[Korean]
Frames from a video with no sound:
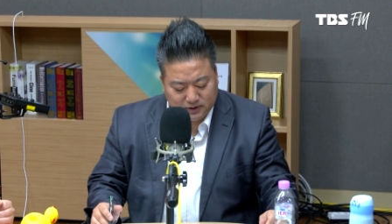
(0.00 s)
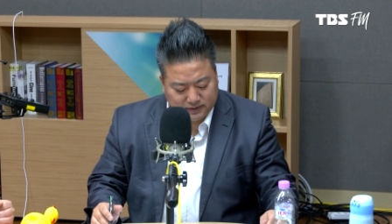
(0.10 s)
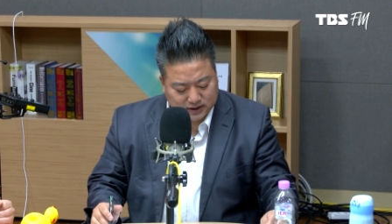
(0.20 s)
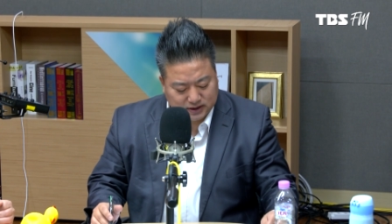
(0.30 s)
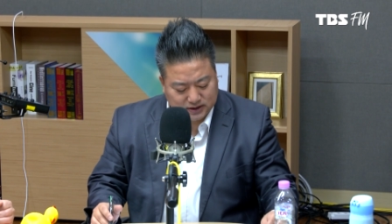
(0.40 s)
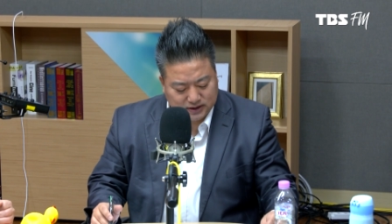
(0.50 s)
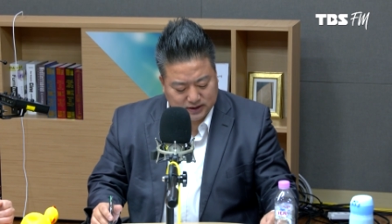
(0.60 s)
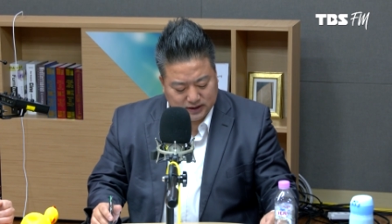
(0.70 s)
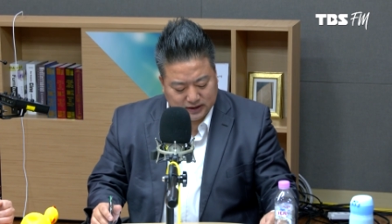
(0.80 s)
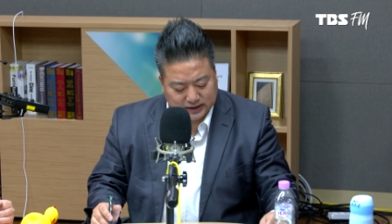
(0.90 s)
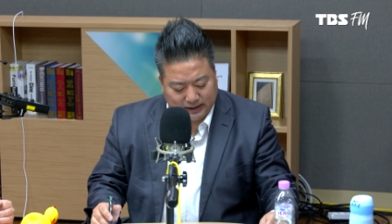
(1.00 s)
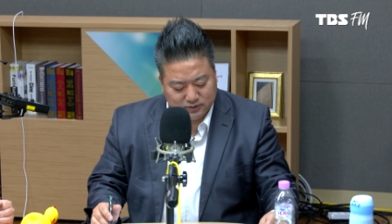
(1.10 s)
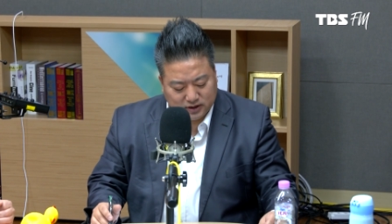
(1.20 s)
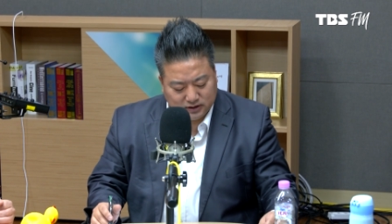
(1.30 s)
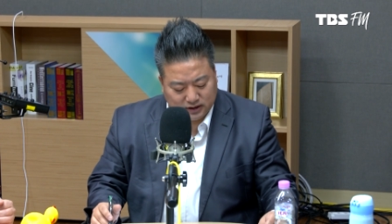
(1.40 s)
미만까지
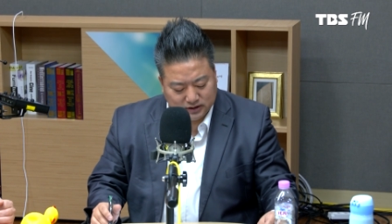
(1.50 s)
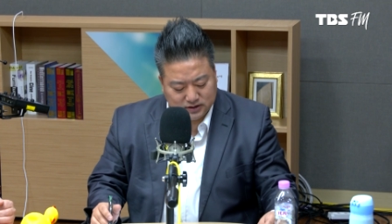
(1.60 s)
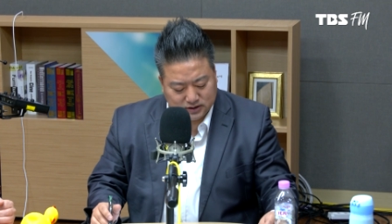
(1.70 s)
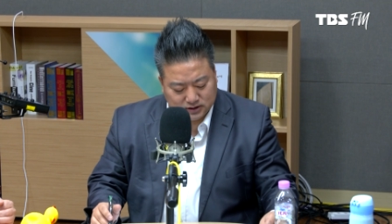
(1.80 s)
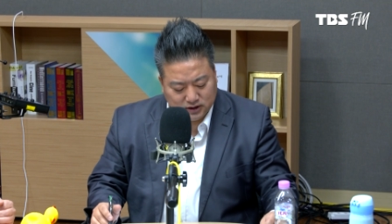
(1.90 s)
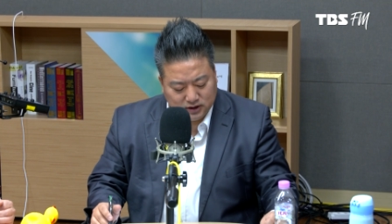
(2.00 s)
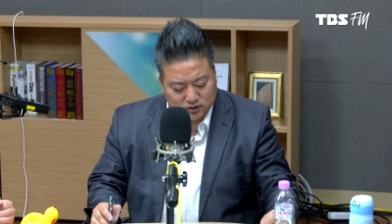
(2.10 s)
감소하는 등